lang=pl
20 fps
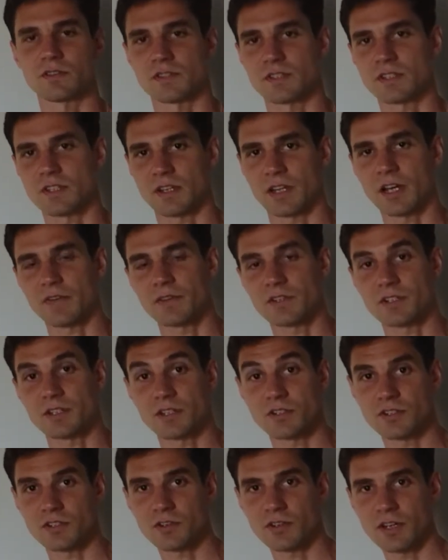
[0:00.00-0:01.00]
zastanawiać,
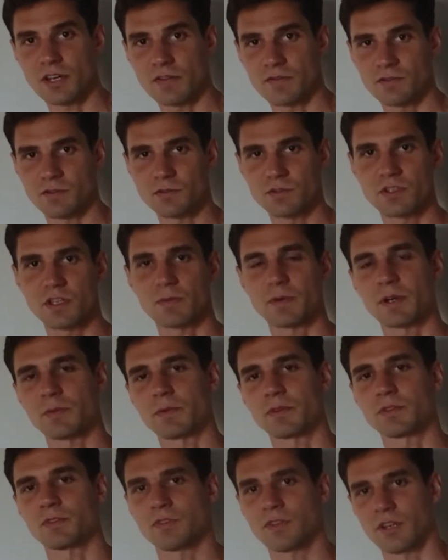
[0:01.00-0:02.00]
dlaczego ja wrzucam
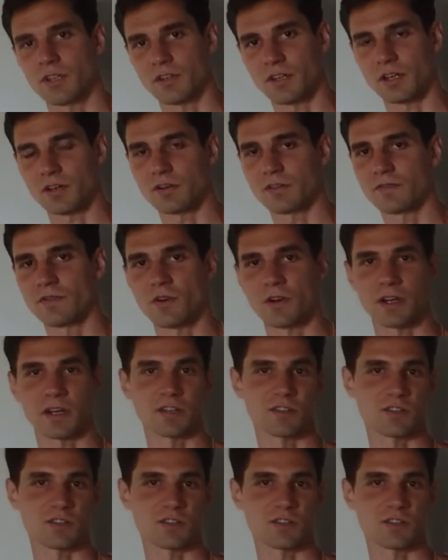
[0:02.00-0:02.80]
jakby to do jednego wora,